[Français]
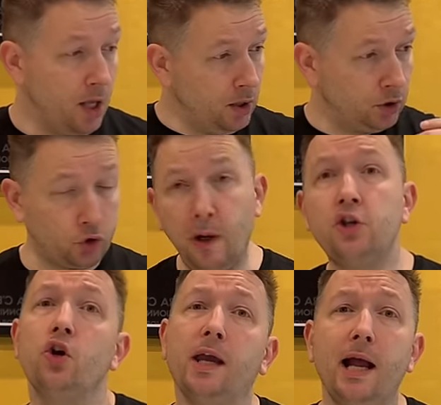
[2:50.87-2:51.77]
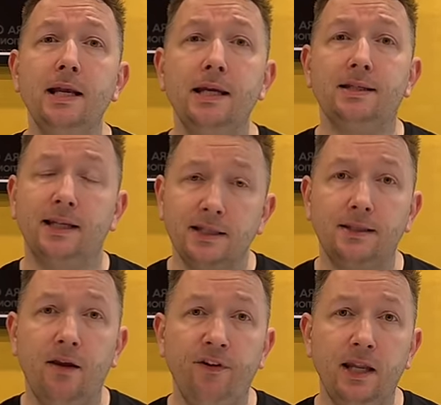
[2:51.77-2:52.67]
Soit je réalise
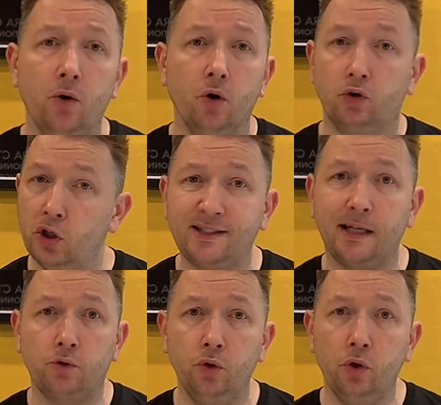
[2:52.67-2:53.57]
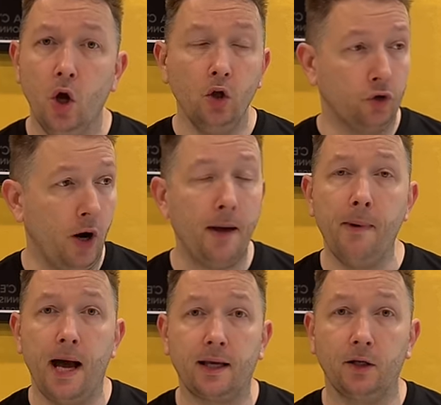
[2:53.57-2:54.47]
des, vidéos de statut de la
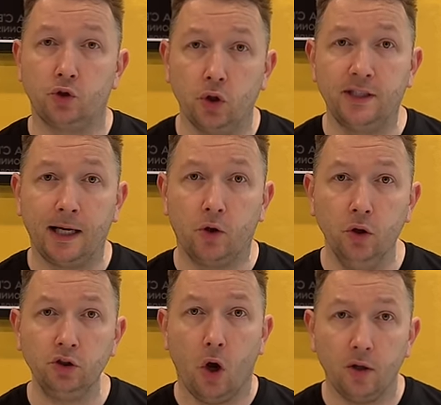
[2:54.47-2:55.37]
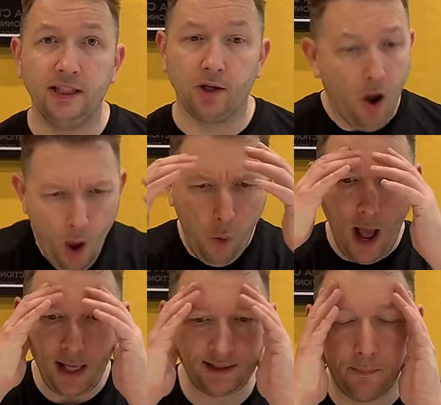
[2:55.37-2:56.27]
marque Zodiacos en disant «
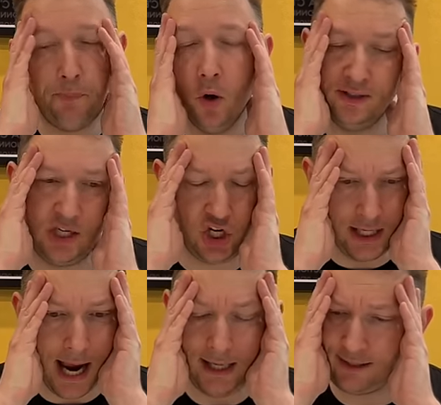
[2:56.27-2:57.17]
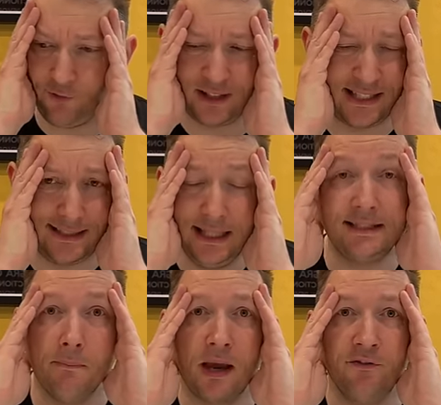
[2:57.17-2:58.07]
Ouah, c'est beau, c'est génial, c'est fantastique,
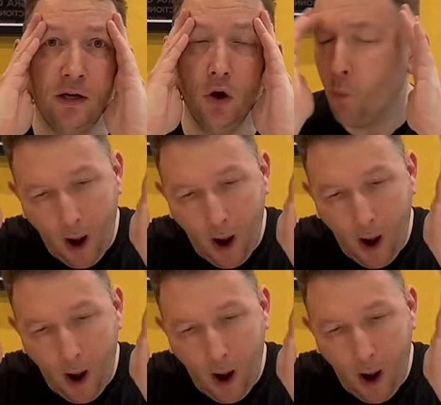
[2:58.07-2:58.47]
c'est merveilleux,